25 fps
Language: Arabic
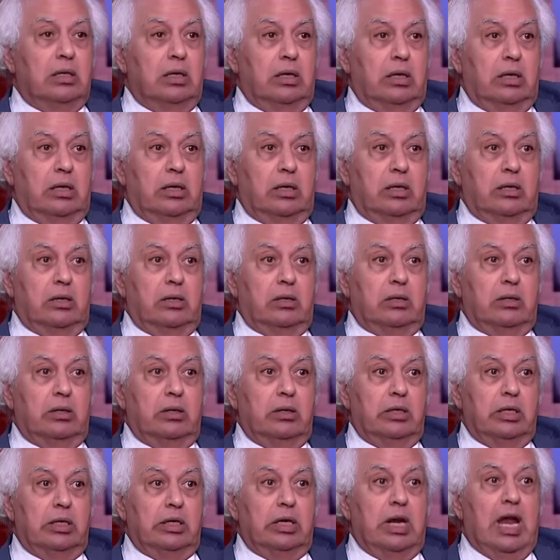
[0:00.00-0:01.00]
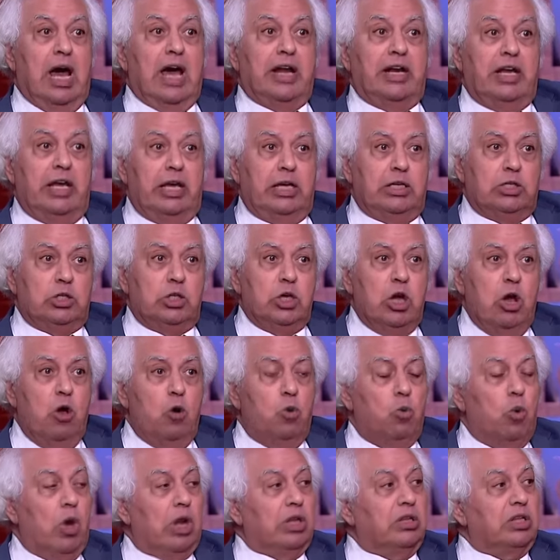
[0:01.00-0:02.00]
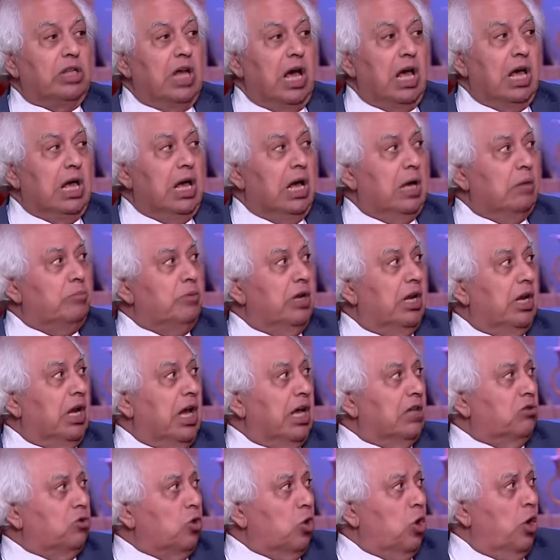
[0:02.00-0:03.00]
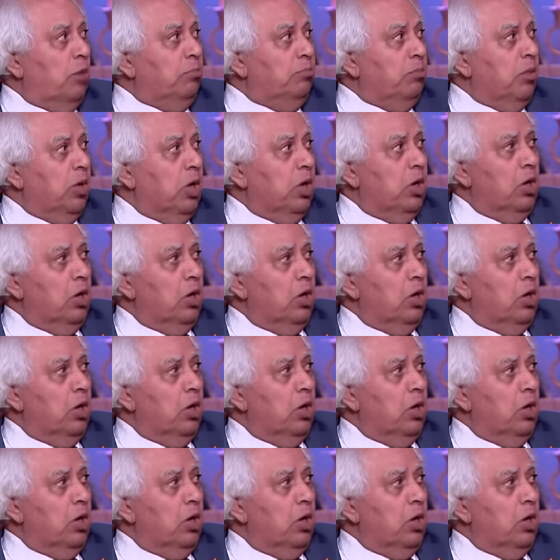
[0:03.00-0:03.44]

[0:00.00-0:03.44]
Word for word: آه، العريش العريش والتقى بالاطقم